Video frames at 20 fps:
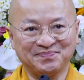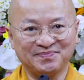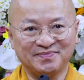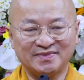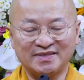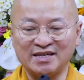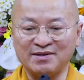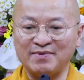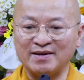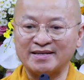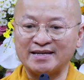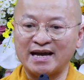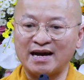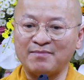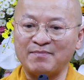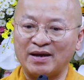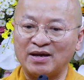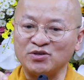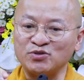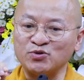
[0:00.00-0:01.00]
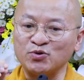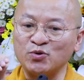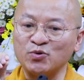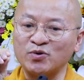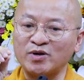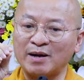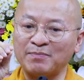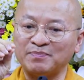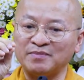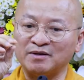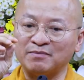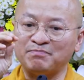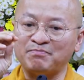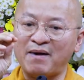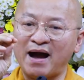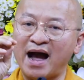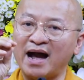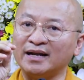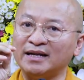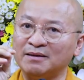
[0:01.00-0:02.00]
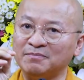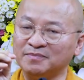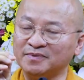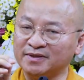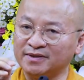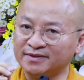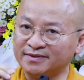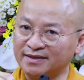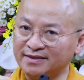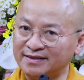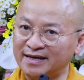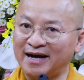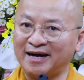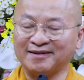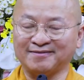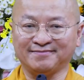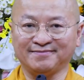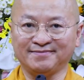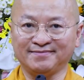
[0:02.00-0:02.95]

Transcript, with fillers: Khi mà cha mẹ chu cấp được ba điểm tựa tinh thần,